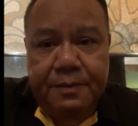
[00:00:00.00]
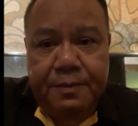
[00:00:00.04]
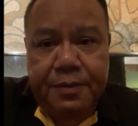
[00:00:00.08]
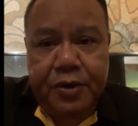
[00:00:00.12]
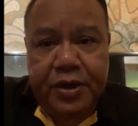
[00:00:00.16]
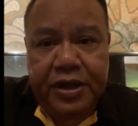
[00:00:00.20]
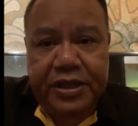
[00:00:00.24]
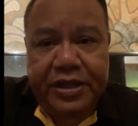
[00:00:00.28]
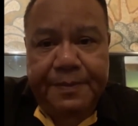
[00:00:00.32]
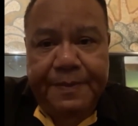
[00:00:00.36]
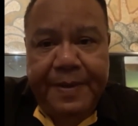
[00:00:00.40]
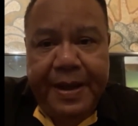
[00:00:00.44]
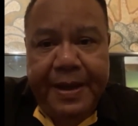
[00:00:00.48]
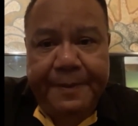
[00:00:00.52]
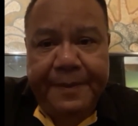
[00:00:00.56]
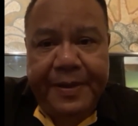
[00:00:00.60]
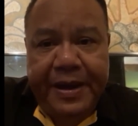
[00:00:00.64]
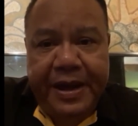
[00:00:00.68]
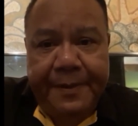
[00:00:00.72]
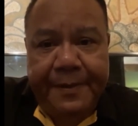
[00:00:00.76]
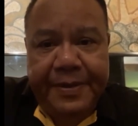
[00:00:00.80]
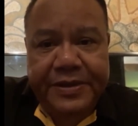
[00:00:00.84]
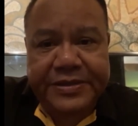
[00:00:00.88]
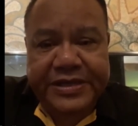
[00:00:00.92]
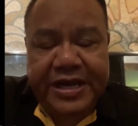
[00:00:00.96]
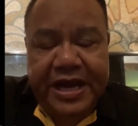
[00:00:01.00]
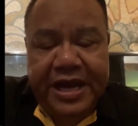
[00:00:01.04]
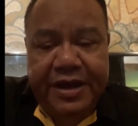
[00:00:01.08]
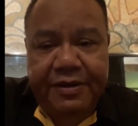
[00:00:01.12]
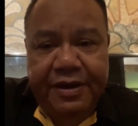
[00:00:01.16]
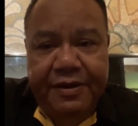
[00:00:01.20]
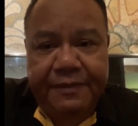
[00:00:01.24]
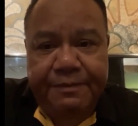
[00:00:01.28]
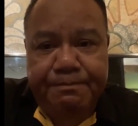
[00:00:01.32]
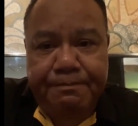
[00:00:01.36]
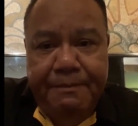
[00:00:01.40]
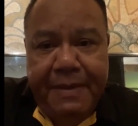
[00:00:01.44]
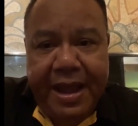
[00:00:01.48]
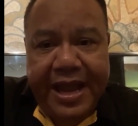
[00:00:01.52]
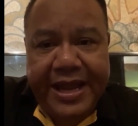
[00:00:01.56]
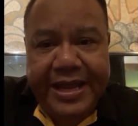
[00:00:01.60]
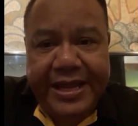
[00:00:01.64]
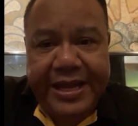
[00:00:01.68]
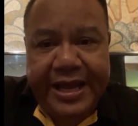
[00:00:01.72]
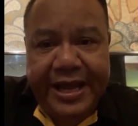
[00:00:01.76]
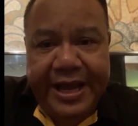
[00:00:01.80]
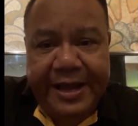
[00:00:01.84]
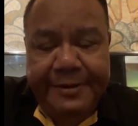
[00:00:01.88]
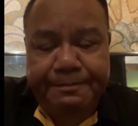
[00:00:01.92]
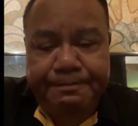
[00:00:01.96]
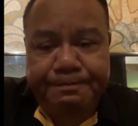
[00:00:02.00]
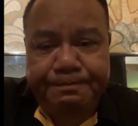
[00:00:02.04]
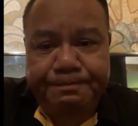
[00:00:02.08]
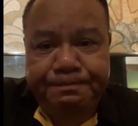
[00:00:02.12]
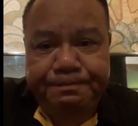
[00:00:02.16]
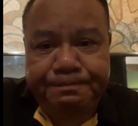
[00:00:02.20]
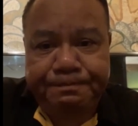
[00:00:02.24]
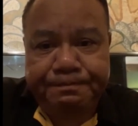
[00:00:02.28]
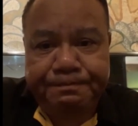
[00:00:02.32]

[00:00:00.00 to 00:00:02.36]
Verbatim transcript: เพราะว่าถ้าพรรคพลังประชารัฐไม่นะครับ